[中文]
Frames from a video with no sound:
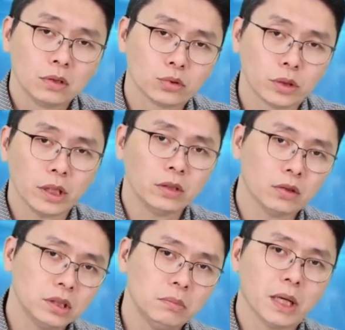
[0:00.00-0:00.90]
昨天
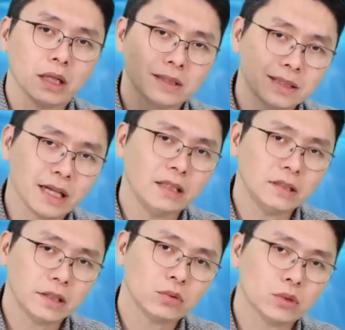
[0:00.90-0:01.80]
投信买了
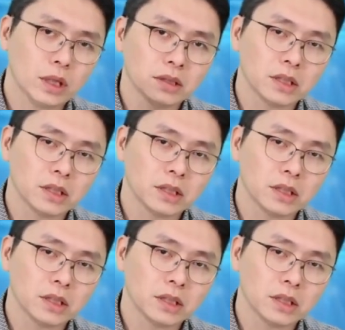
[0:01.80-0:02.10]
3000多张，